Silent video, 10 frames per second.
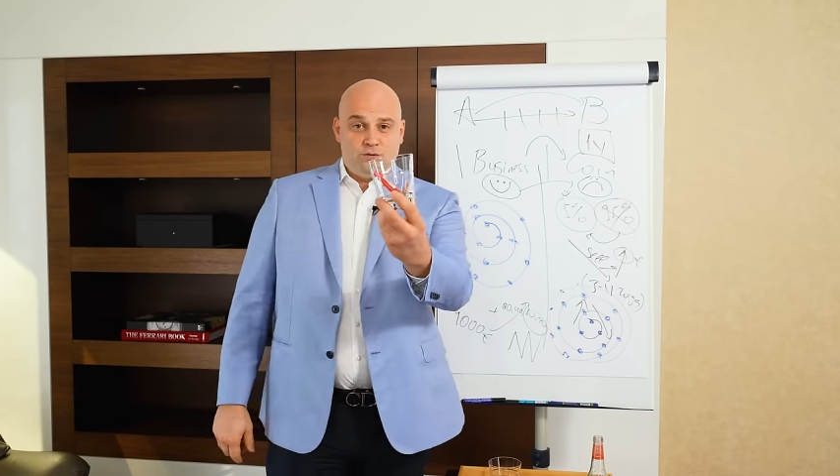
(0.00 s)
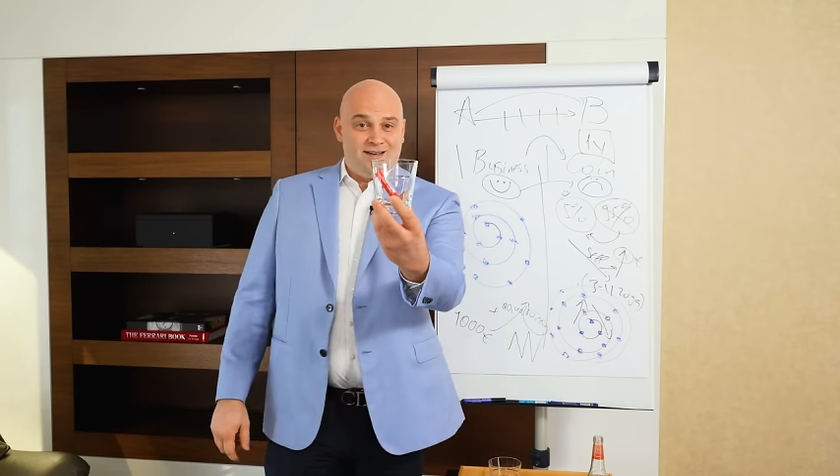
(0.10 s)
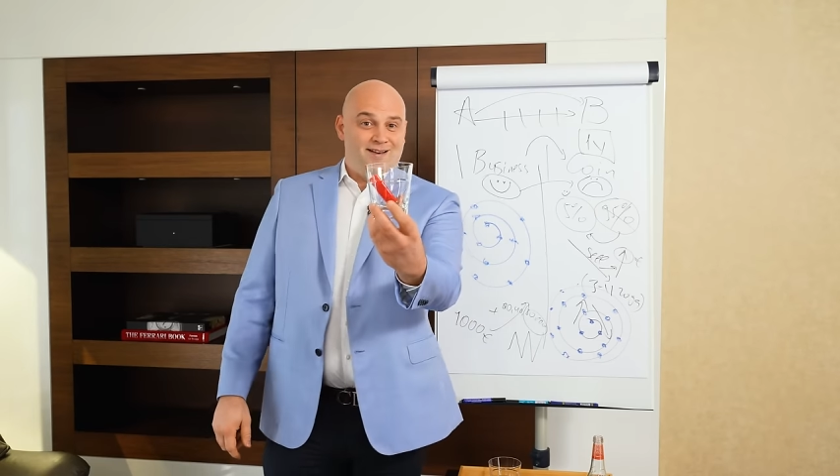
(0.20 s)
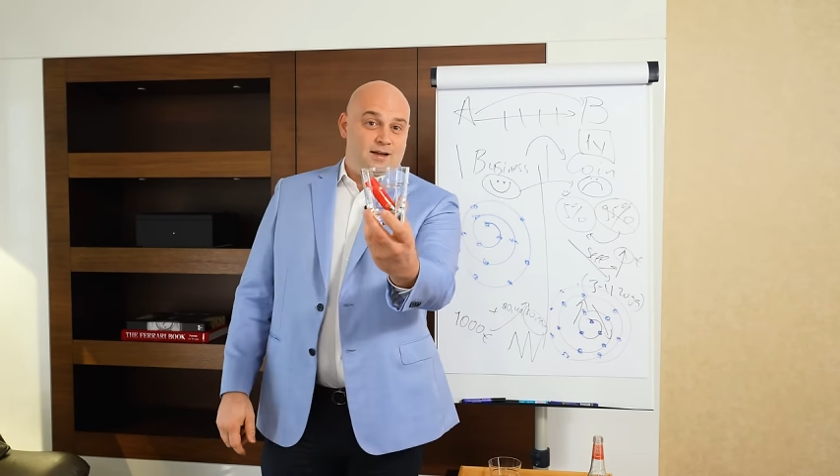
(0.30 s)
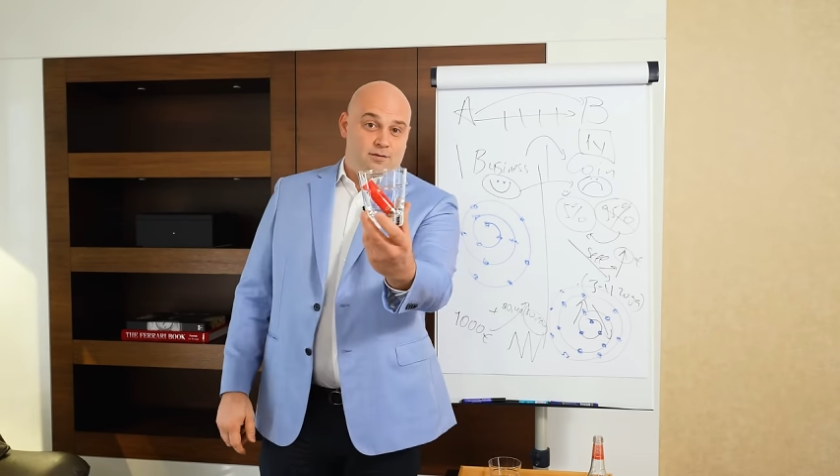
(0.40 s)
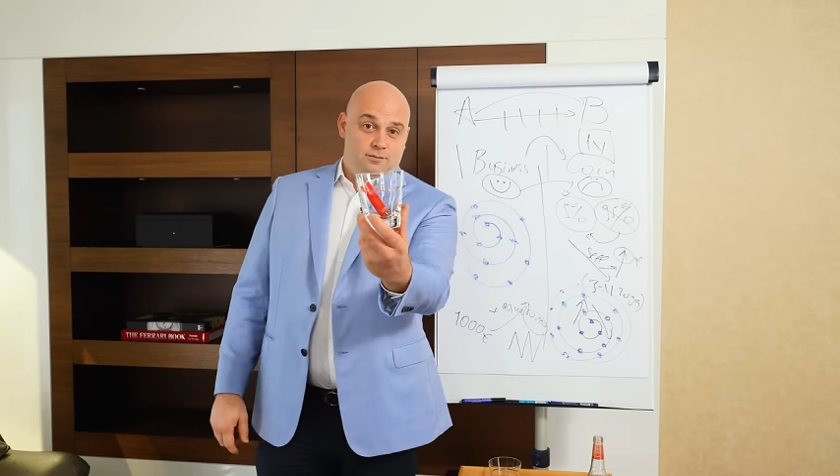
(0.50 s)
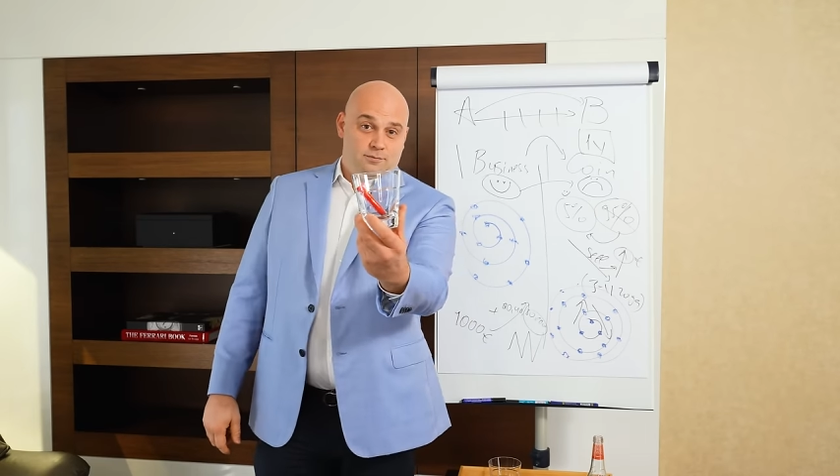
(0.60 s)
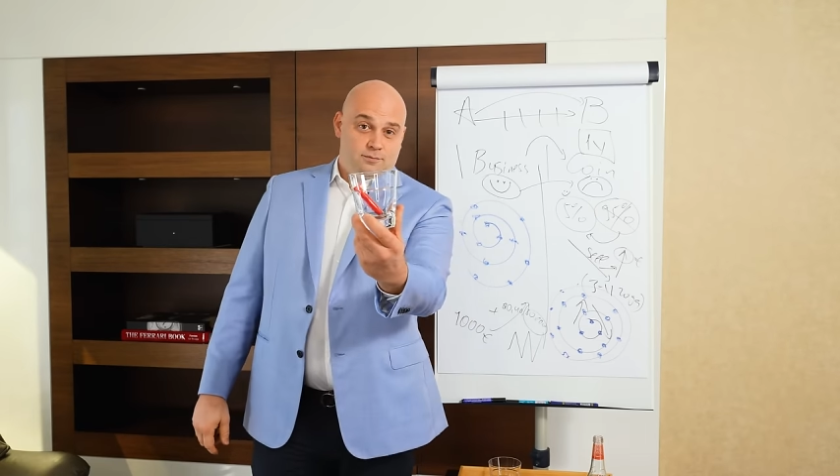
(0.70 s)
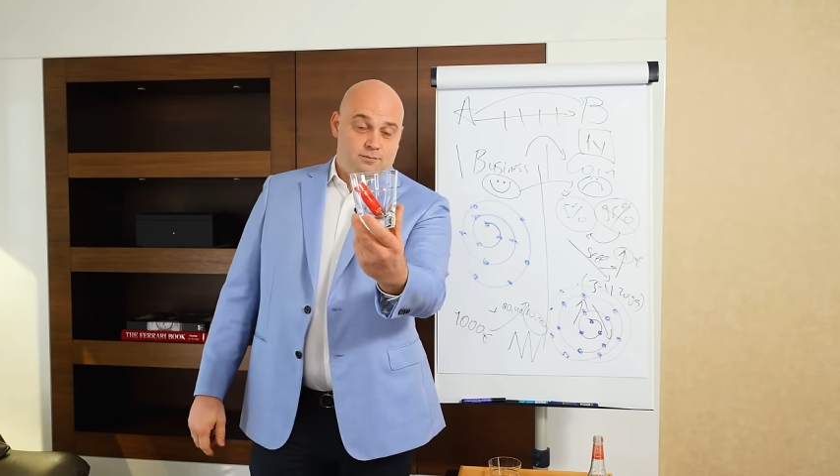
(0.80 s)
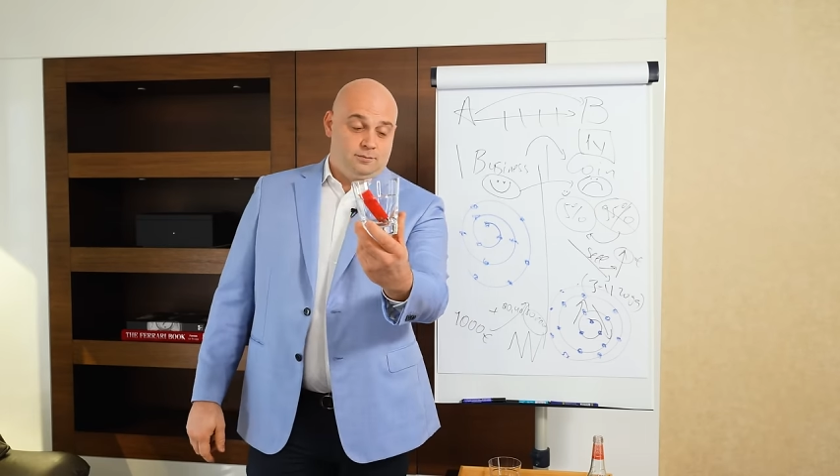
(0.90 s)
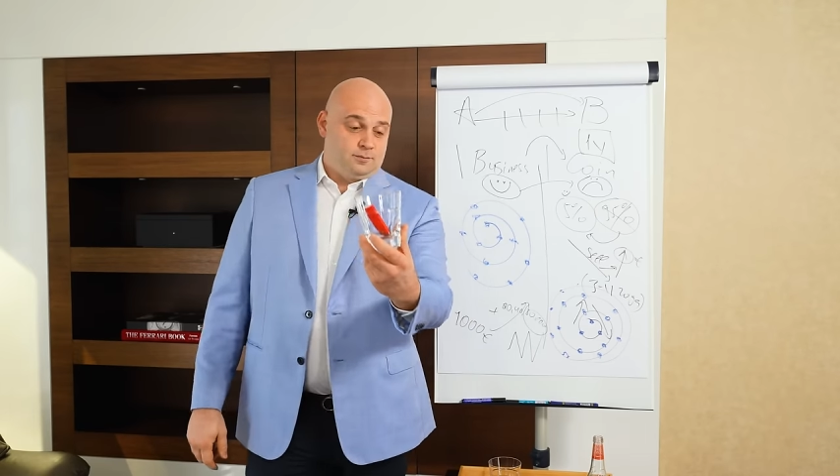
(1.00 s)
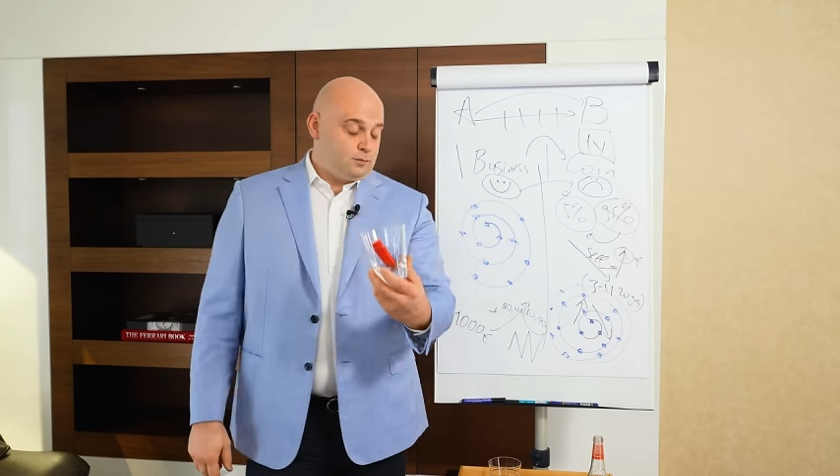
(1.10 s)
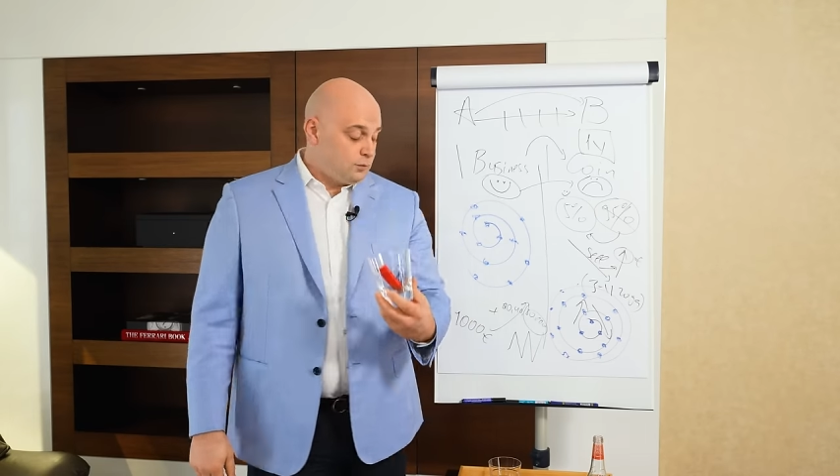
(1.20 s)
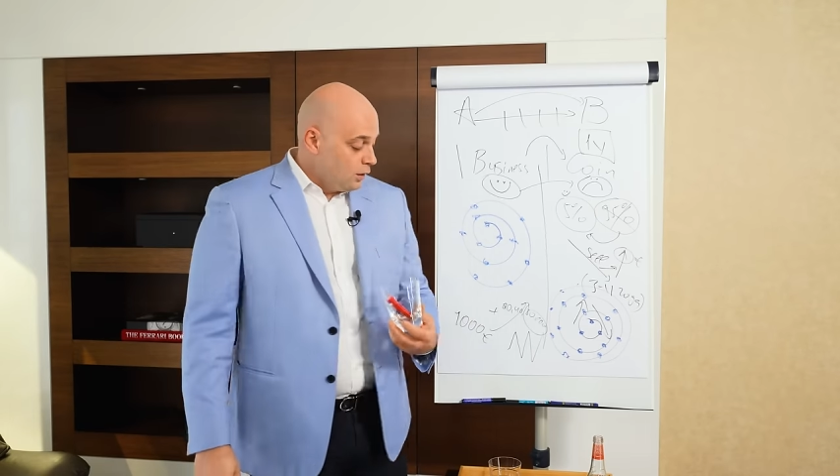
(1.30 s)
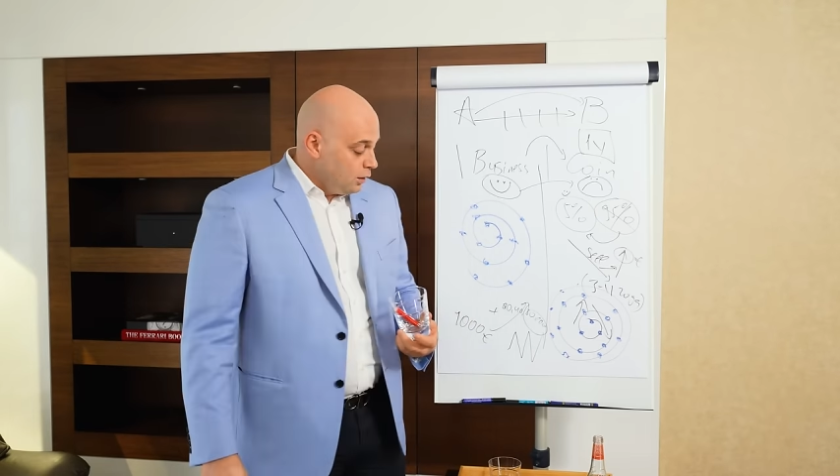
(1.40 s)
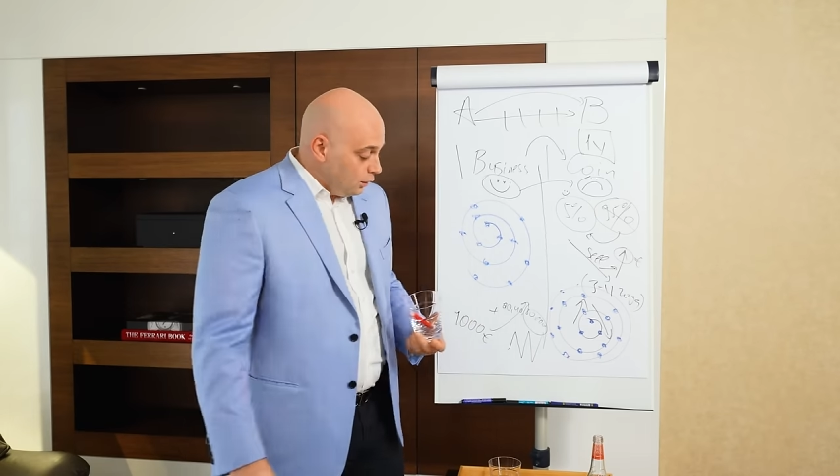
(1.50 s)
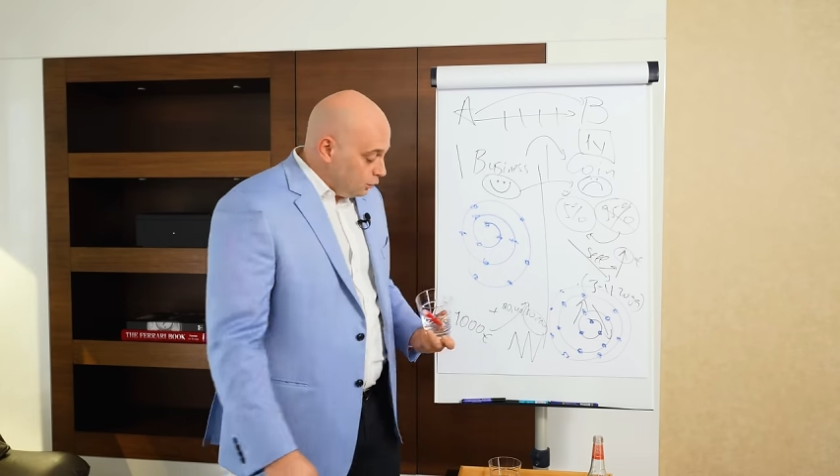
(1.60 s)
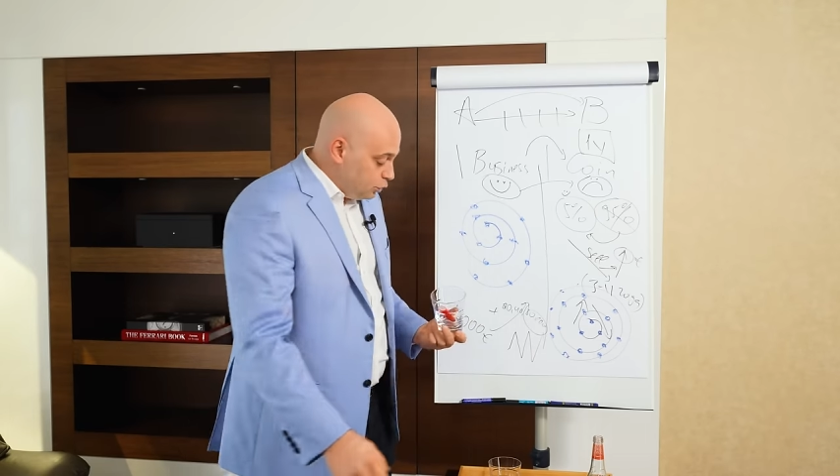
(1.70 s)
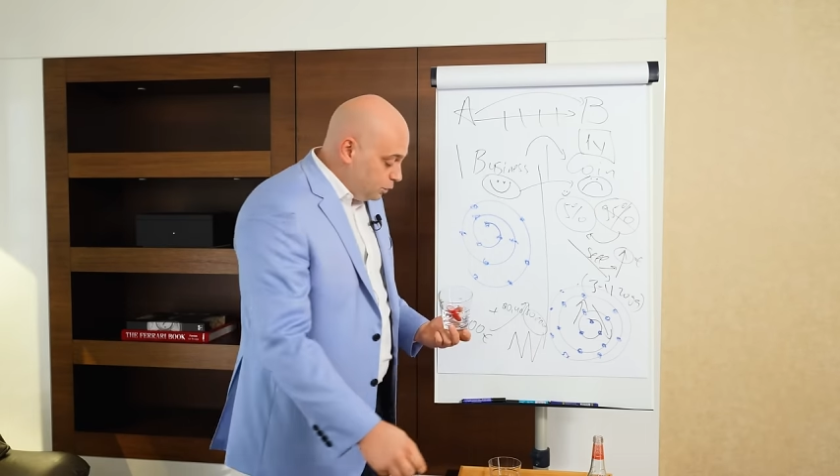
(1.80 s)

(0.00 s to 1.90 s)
стакан. Но